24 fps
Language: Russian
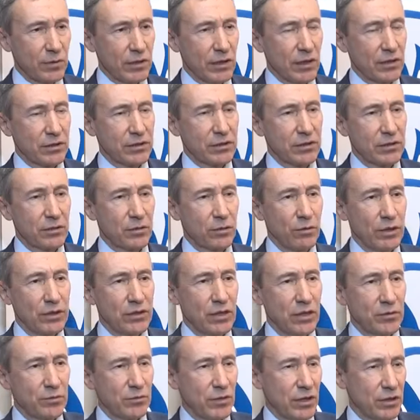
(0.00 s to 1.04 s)
мы должны
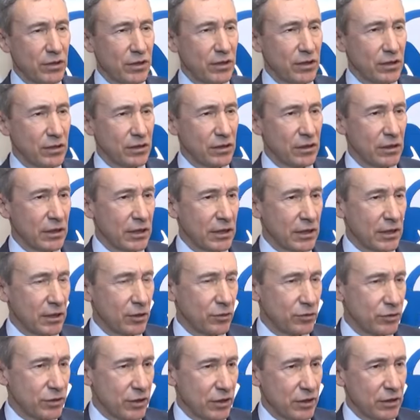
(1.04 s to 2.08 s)
уважать мнение их
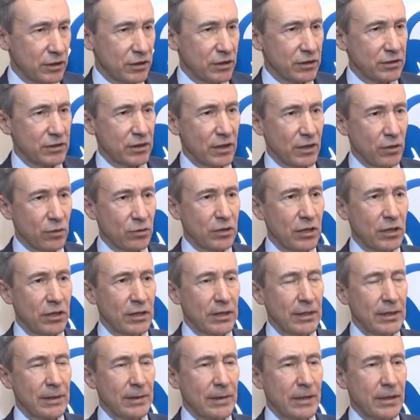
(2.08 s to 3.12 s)
людей, их народа.
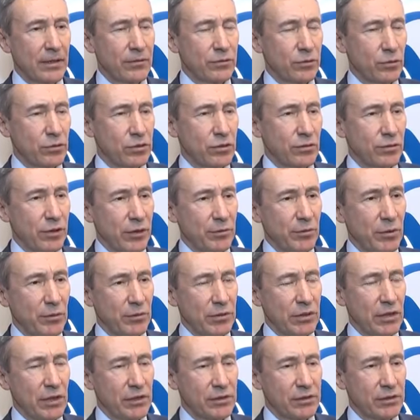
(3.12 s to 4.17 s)
И в то же время
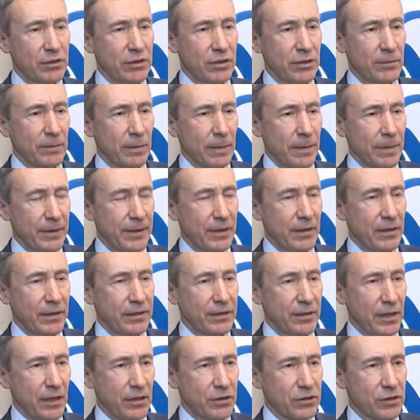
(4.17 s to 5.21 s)
мы должны
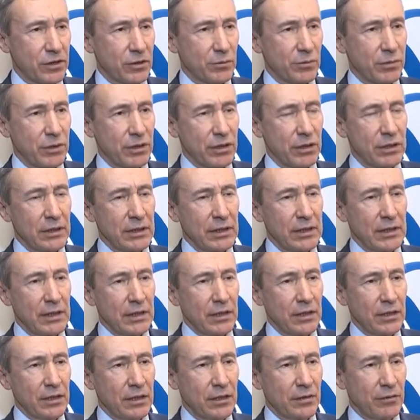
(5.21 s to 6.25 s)
делать так, чтобы
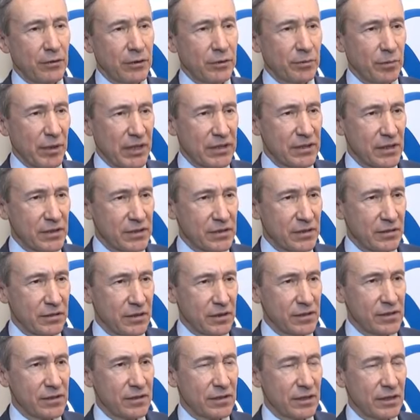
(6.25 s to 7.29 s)
э, вот процессы
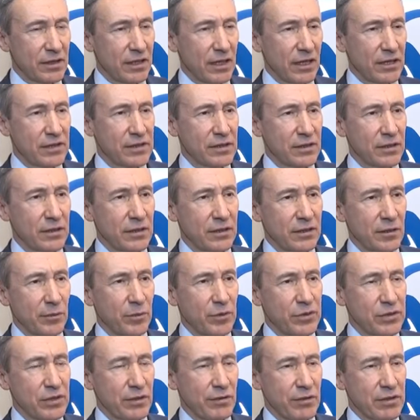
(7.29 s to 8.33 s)
дезинтеграции на
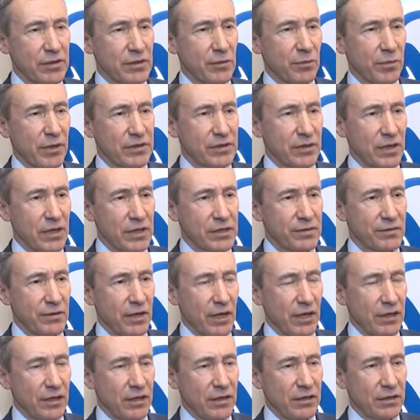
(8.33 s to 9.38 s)
постсоветском пространстве,
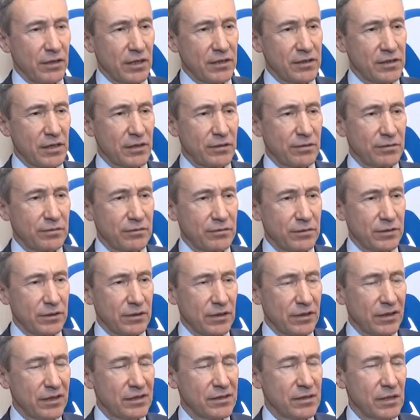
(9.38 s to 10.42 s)
они не, носили, не
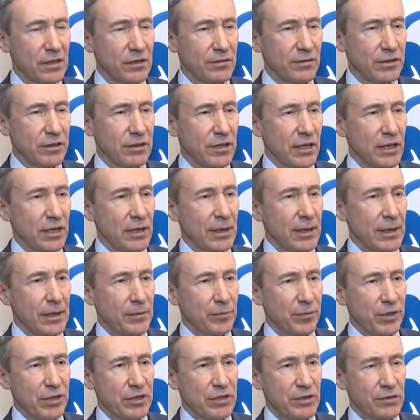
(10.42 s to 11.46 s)
наносили вреда,
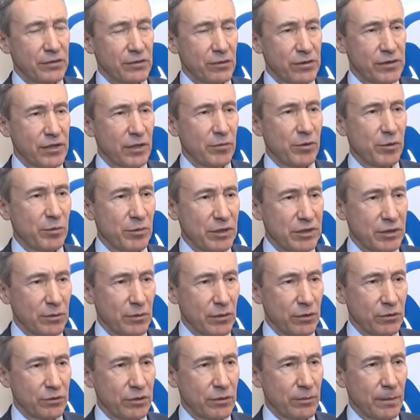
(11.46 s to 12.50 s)
прежде всего, самим этим
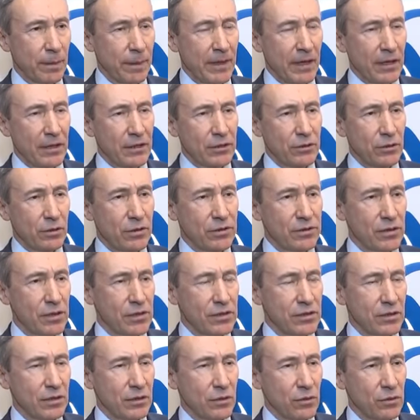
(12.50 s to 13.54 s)
людям. Что
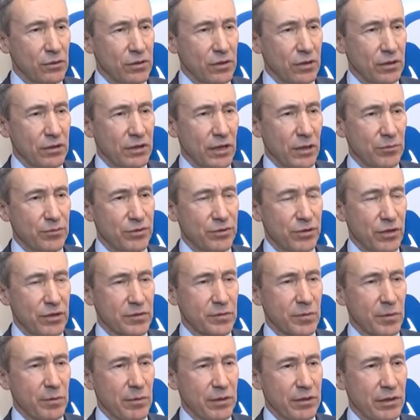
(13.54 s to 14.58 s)
касается Грузии, там сейчас
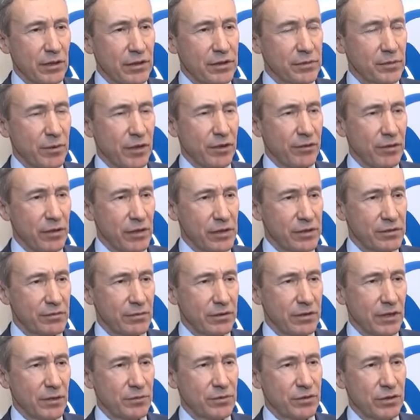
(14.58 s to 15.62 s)
поменялось правительство,
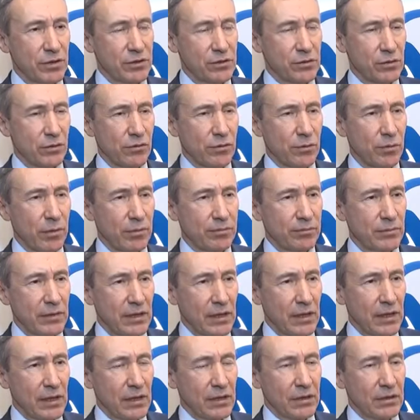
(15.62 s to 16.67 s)
там сейчас новый
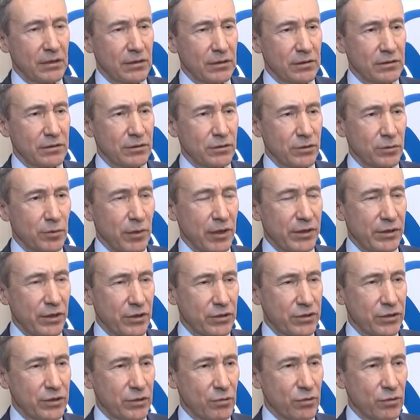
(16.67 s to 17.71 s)
Э, значит, политический